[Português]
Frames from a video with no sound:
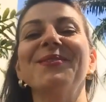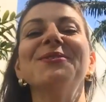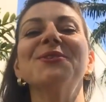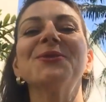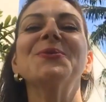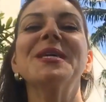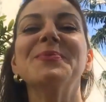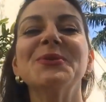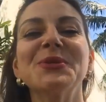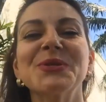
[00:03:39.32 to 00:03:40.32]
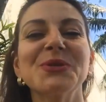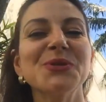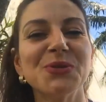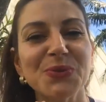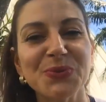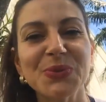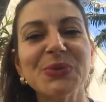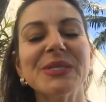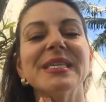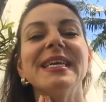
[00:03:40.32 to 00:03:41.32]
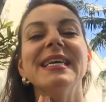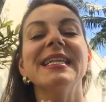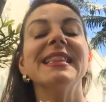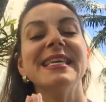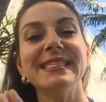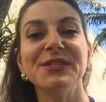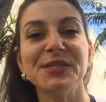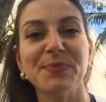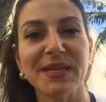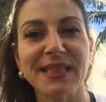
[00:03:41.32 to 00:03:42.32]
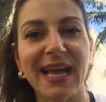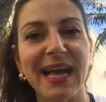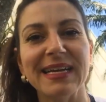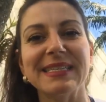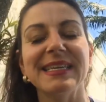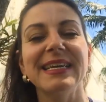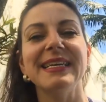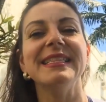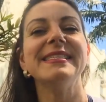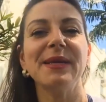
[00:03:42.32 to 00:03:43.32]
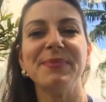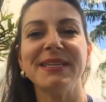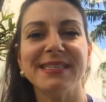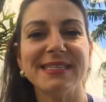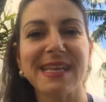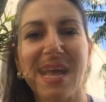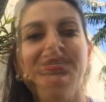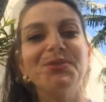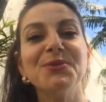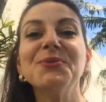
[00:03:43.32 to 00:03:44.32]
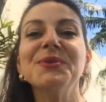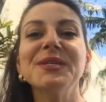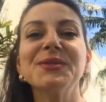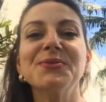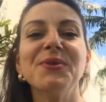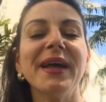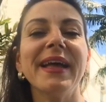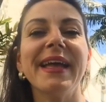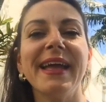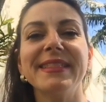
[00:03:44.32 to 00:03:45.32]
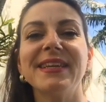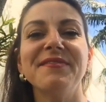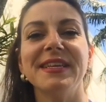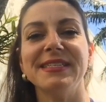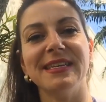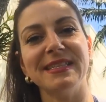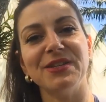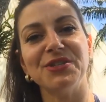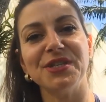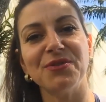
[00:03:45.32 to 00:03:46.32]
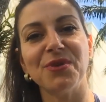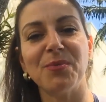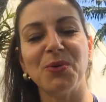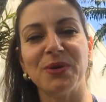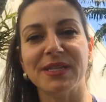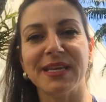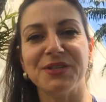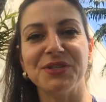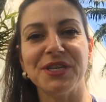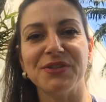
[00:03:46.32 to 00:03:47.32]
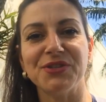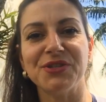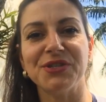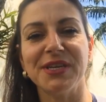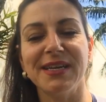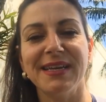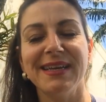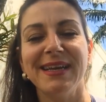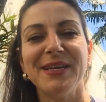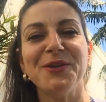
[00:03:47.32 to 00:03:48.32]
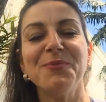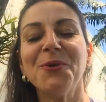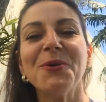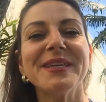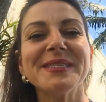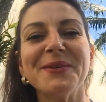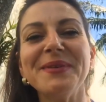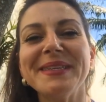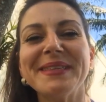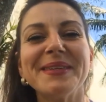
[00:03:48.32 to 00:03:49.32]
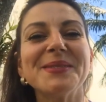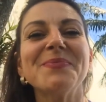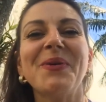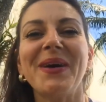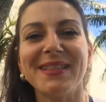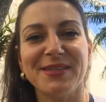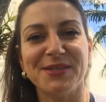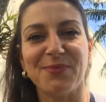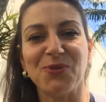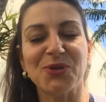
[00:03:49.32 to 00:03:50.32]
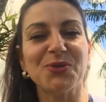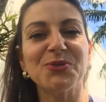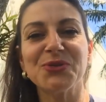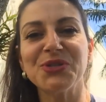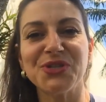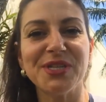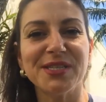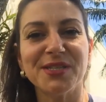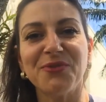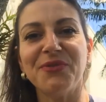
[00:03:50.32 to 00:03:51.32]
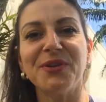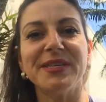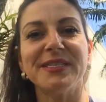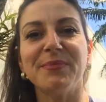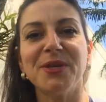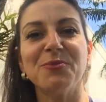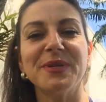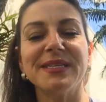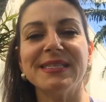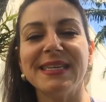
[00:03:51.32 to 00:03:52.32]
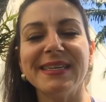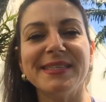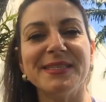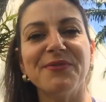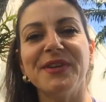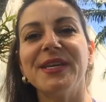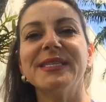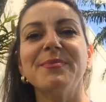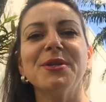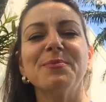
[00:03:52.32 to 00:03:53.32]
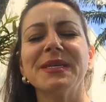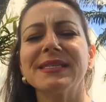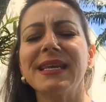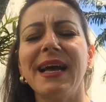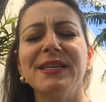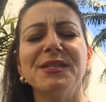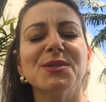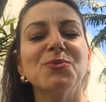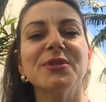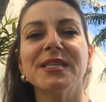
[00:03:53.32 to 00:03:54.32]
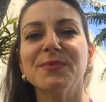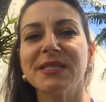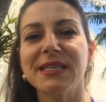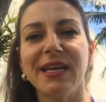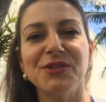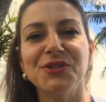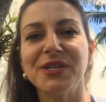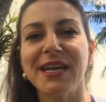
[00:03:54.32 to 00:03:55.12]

continuemos juntos nesse despertar, nesse aprendizado. E tudo isso é através da energia do amor, né, gente? E o meu coração ele transborda de amor. Todos os dias eu venho recebendo presentes, eu venho recebendo mensagens, muitas mensagens de